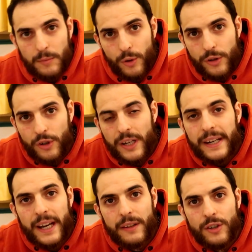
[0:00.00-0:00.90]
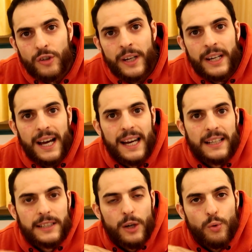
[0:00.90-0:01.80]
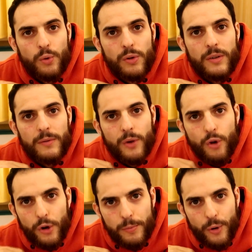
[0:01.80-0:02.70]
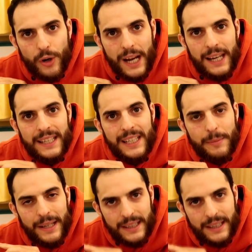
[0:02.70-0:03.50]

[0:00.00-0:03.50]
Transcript: Las emociones reaccionan a la salud corporal y